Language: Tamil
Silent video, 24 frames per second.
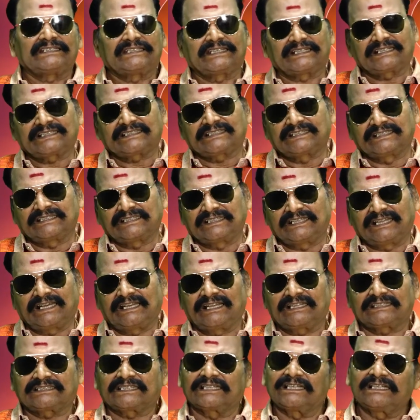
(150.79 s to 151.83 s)
ஏன்னா தெ
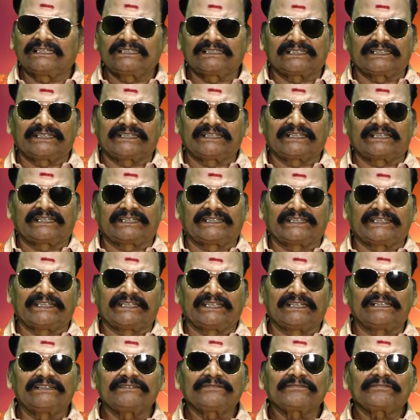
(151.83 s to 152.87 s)
எல்லாம் தெலுங்கு நடிகர்
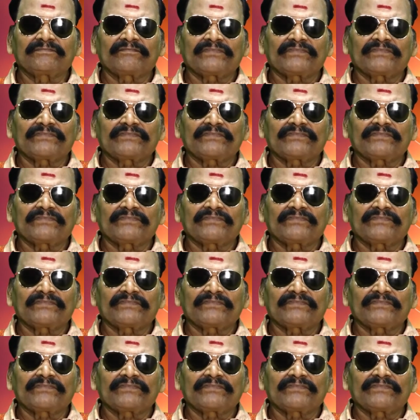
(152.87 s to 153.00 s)
நடிகைகள்